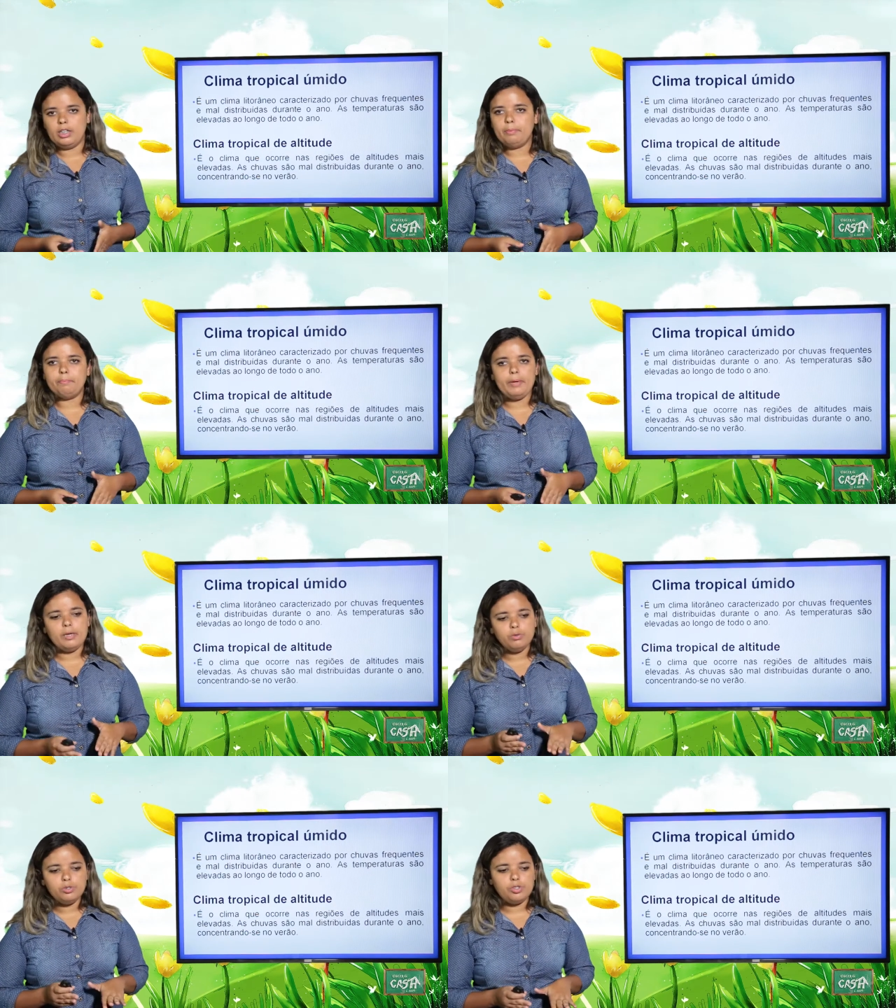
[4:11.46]
Tem
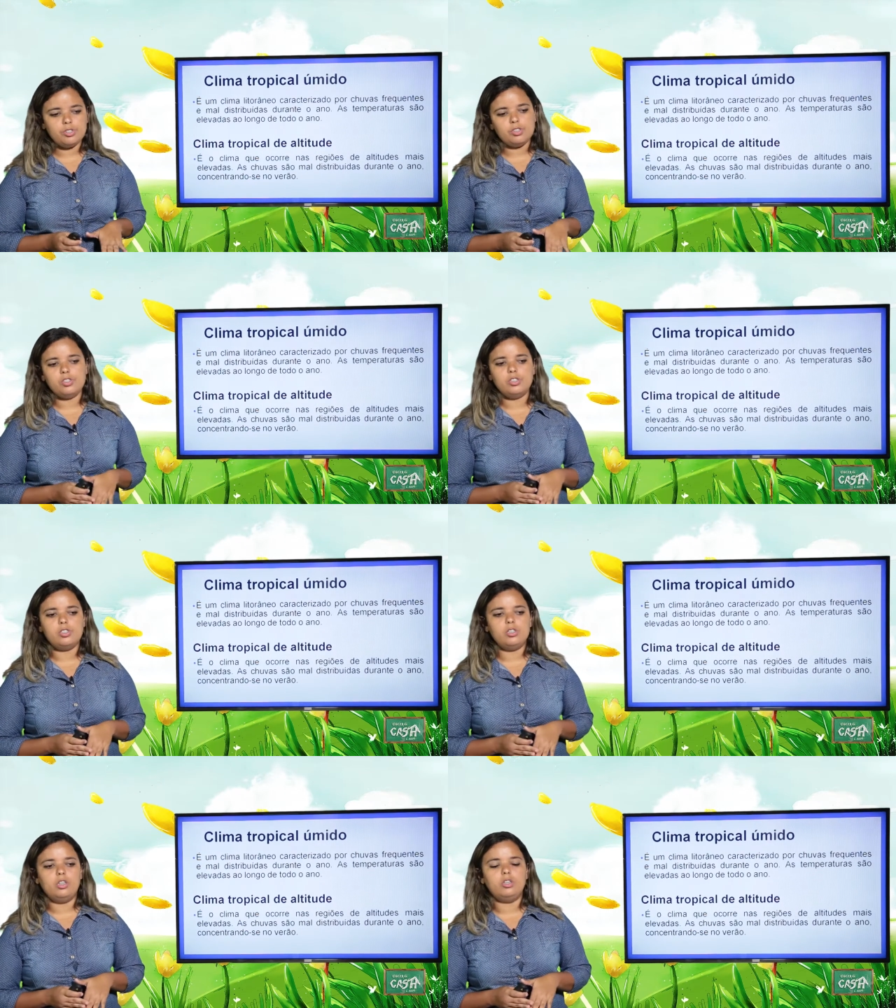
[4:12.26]
períodos de,
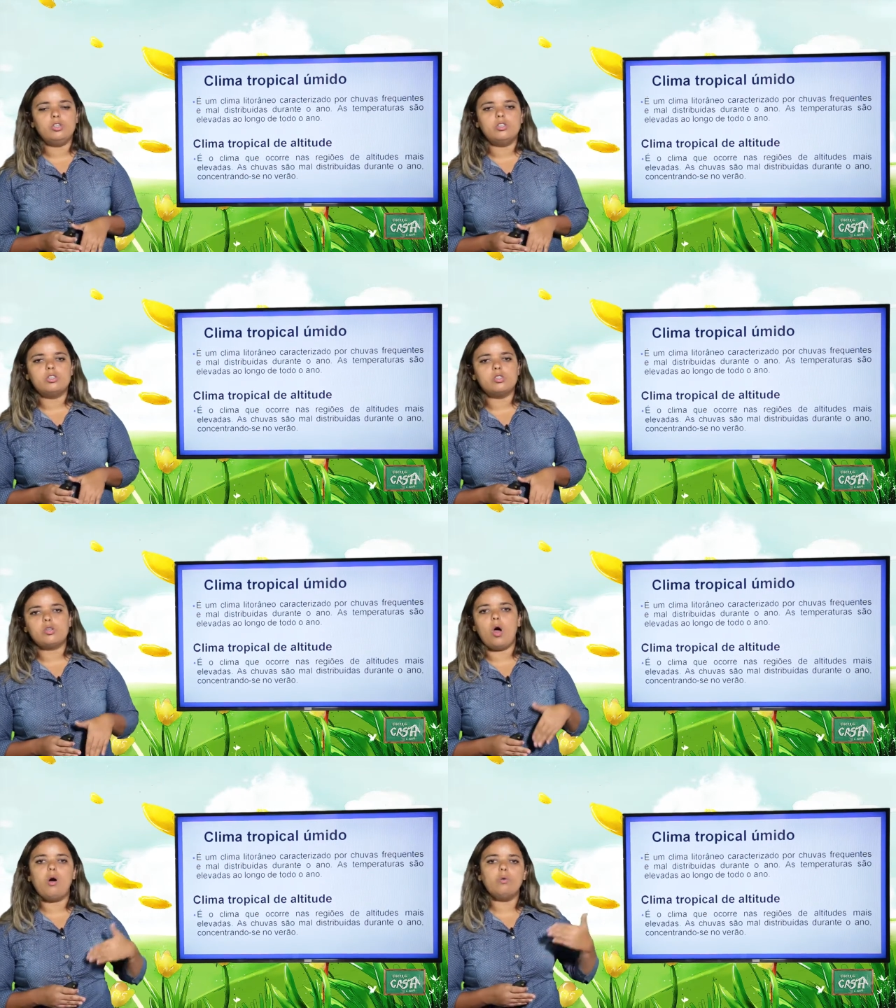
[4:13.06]
de
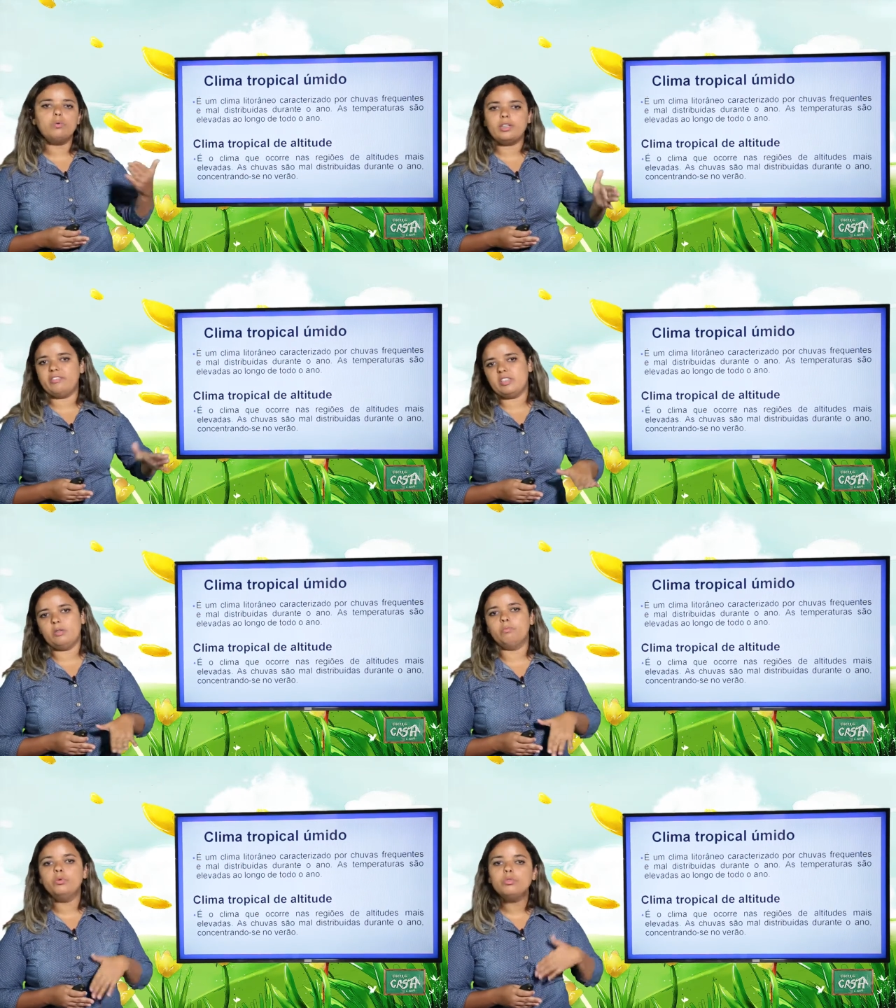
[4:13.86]
sol, que está
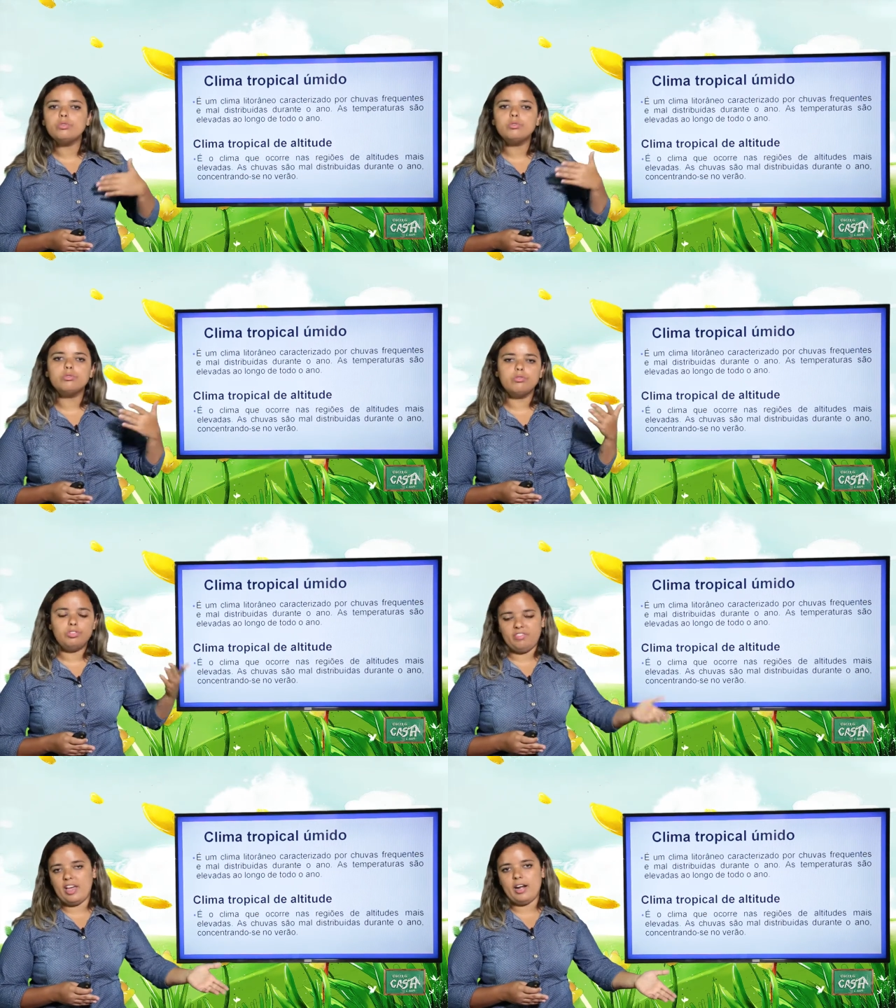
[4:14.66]
fazendo muito
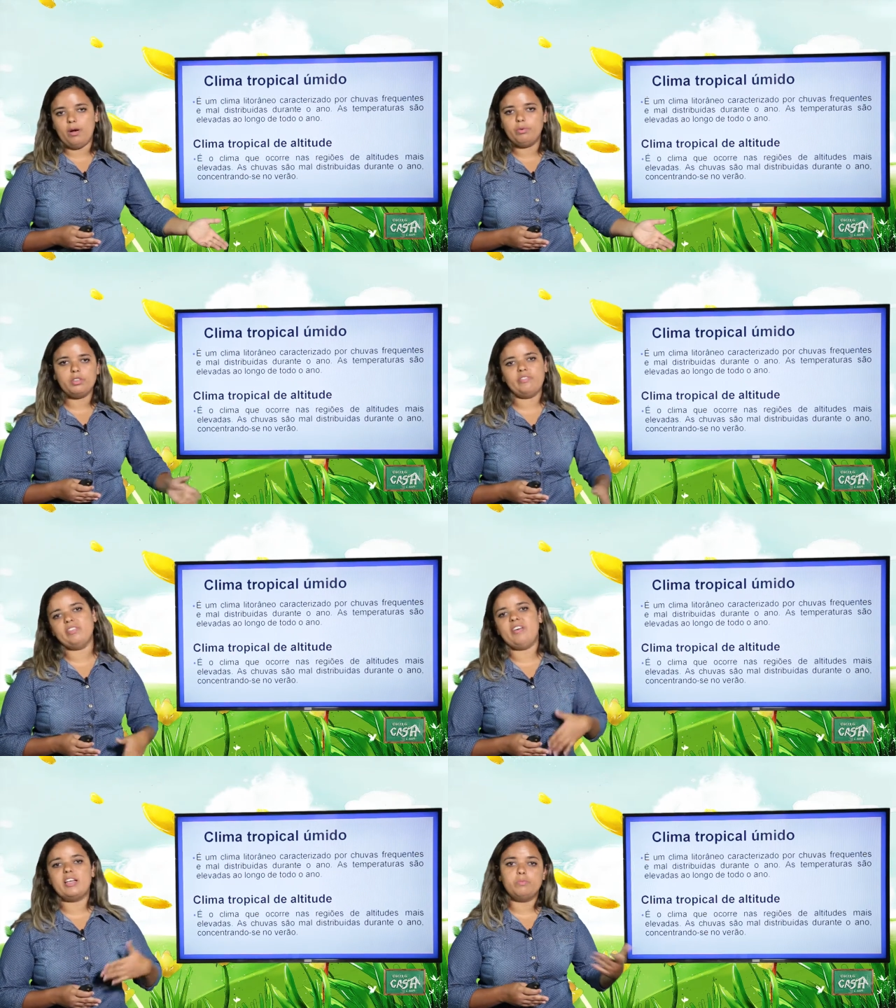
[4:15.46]
de verão, que
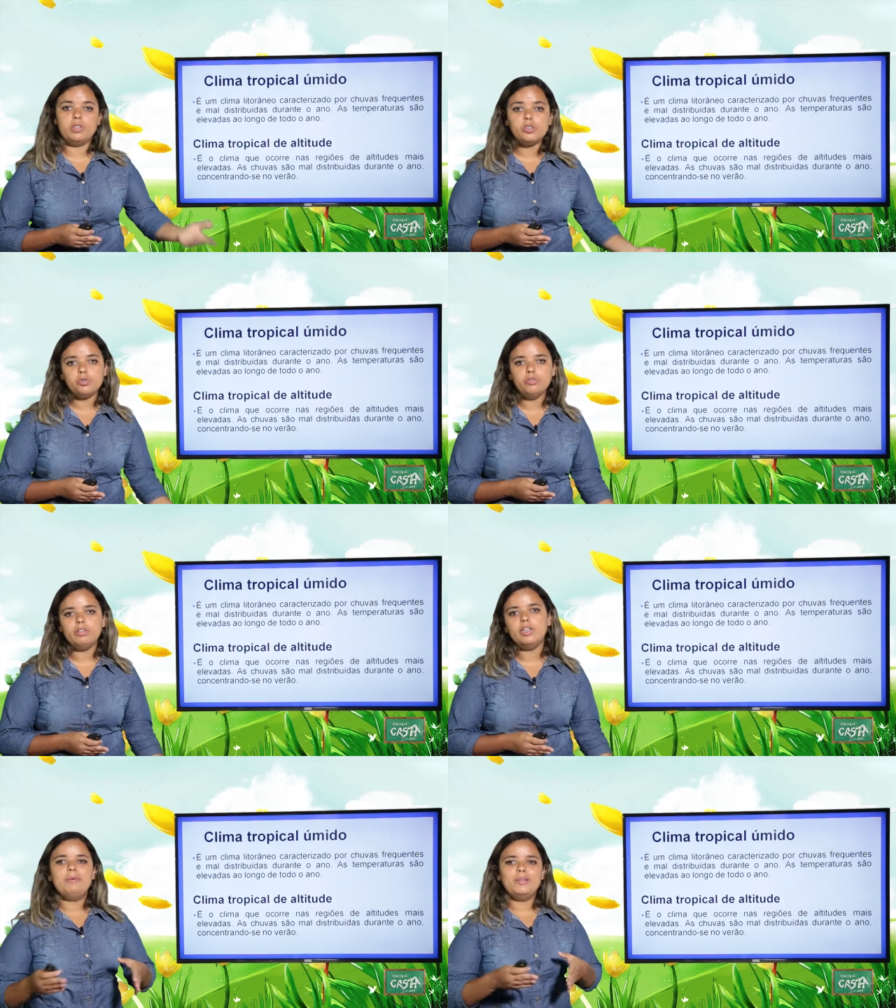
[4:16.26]
faz muita
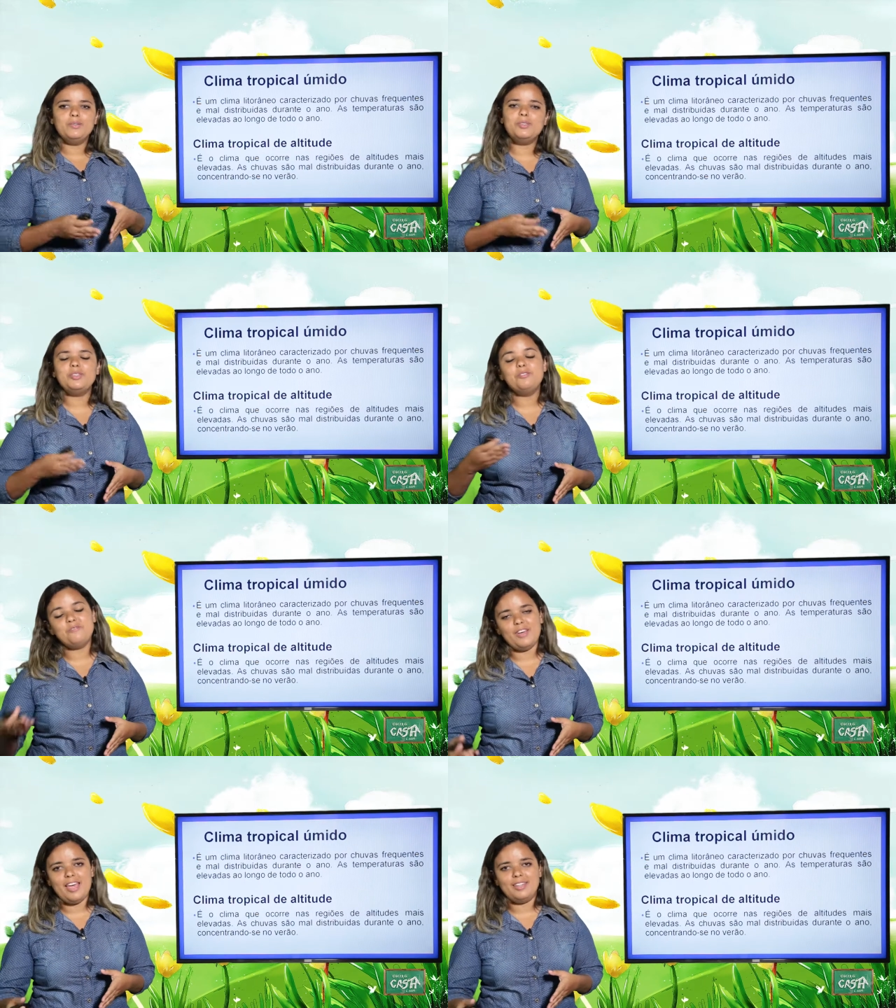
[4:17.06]
chuva, períodos de
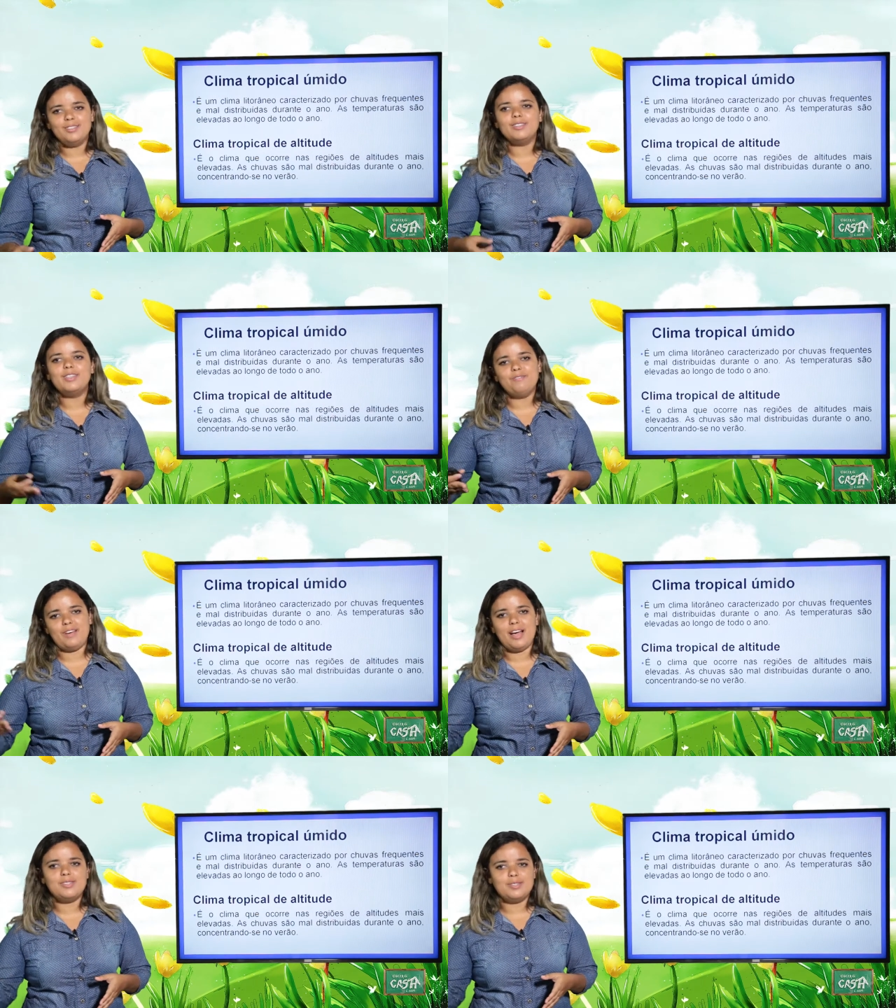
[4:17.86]
inverno, que
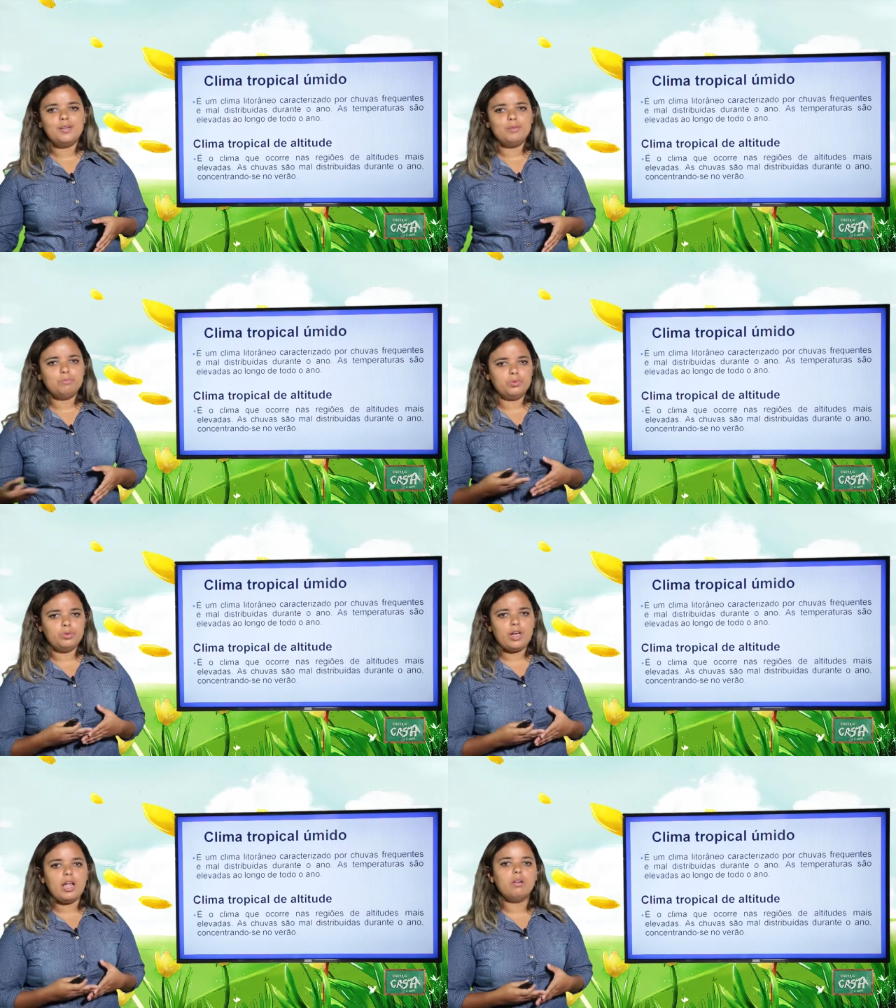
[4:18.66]
faz
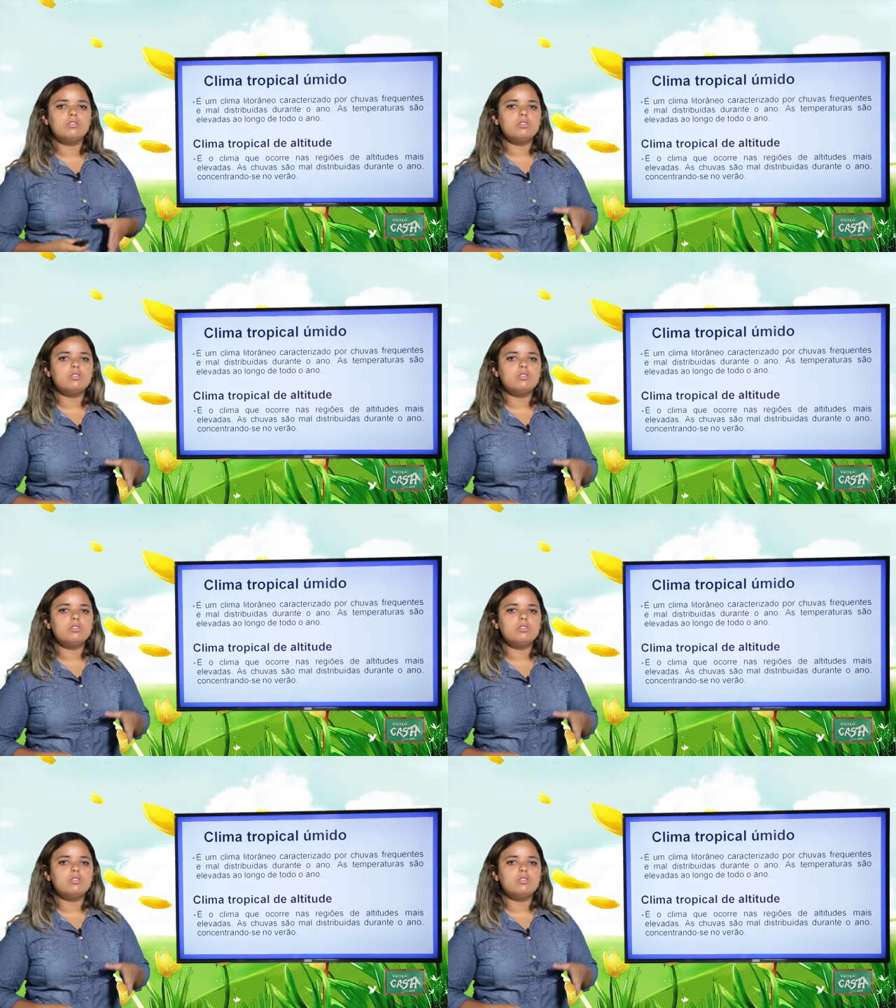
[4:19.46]
muito calor.